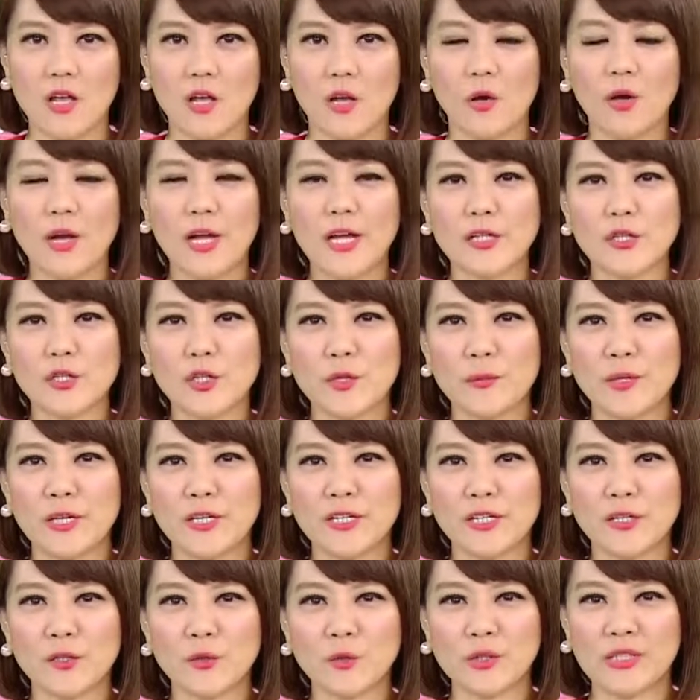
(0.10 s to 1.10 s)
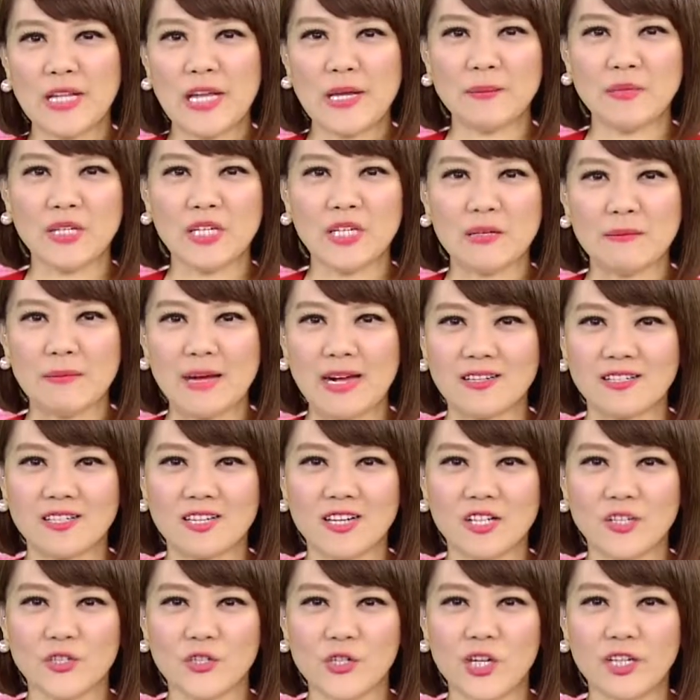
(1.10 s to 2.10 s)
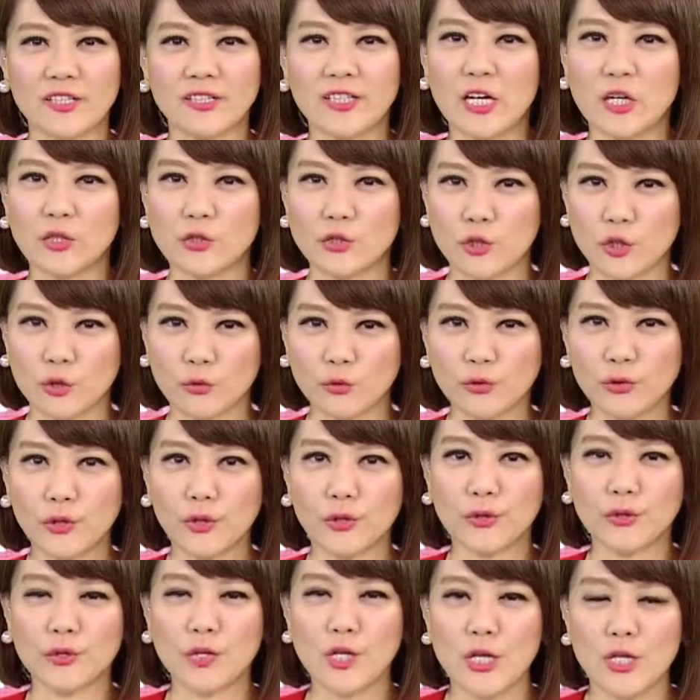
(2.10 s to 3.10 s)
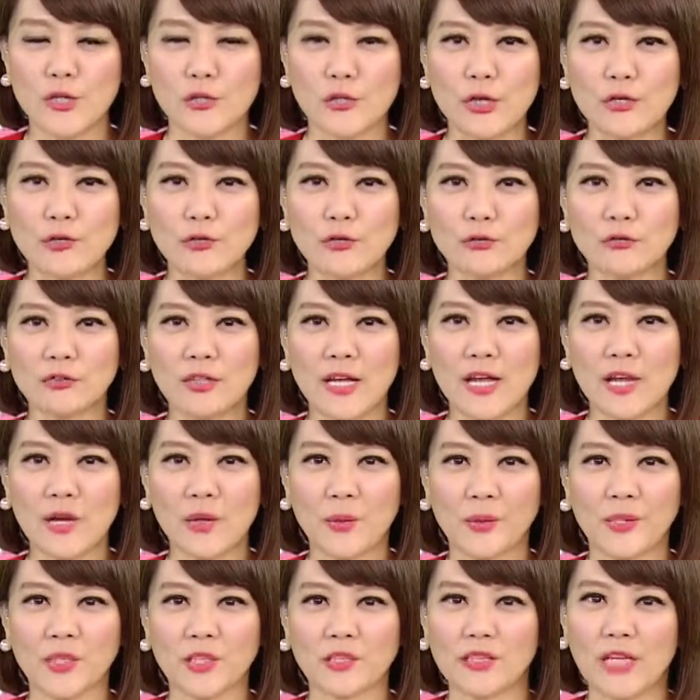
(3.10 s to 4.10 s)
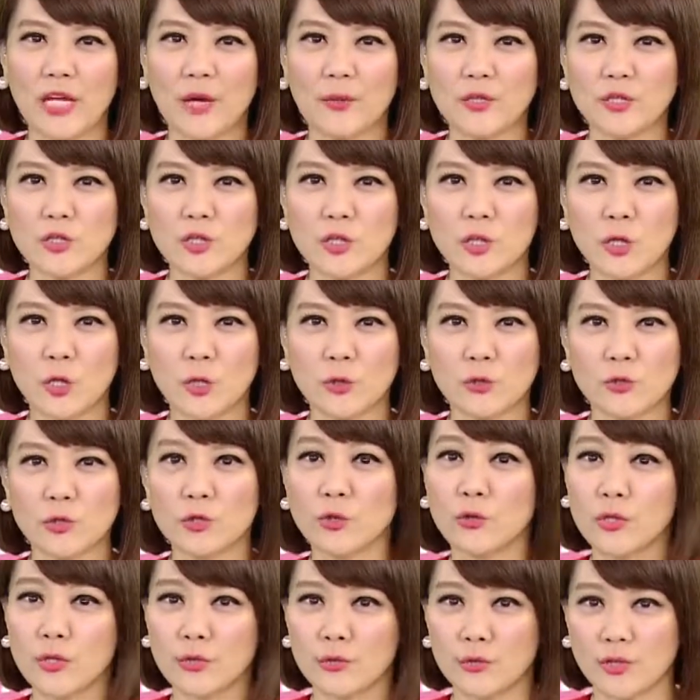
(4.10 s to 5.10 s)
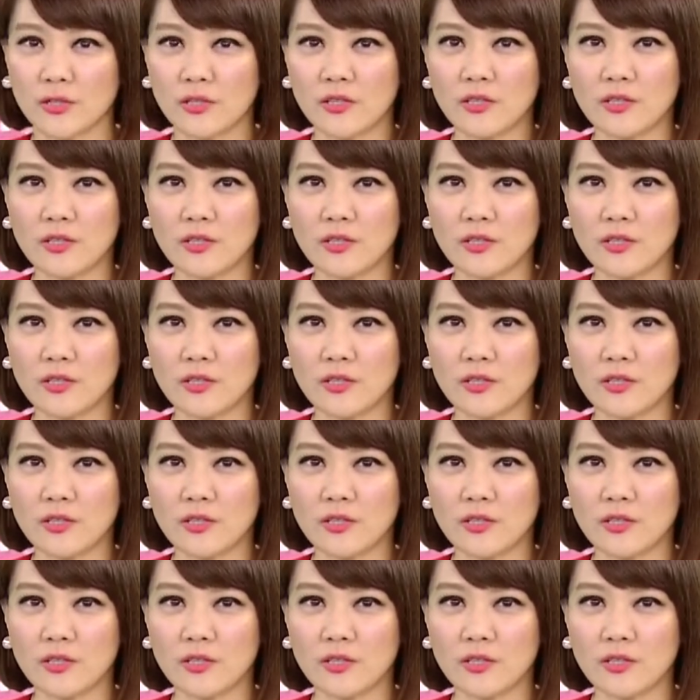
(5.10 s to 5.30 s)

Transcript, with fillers: 红海创办人郭台铭马上就要到中东，传出他回到台湾之后就会决